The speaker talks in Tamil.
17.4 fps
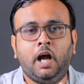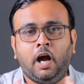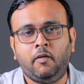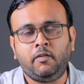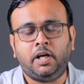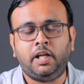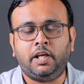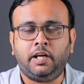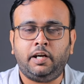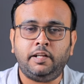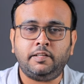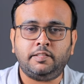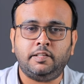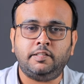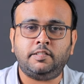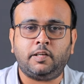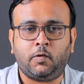அவர் எடுக்கிற
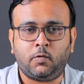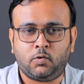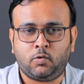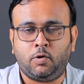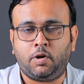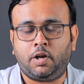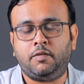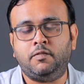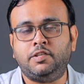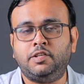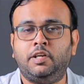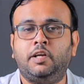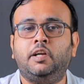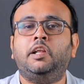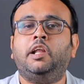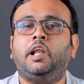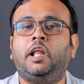டெசிஷன்ஸ் அவர் சொல்கிற
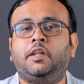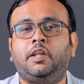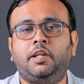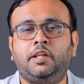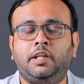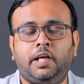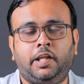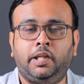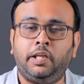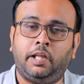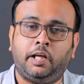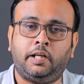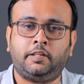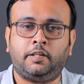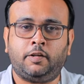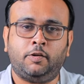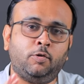விஷயங்கள் எல்லாம் தான் இந்த கதையை
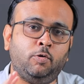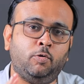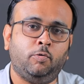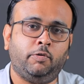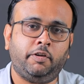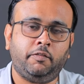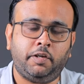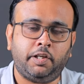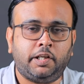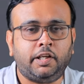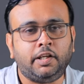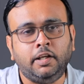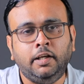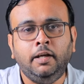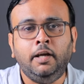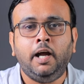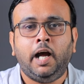நகர்த்துறதுக்கும் உதவி இருக்குது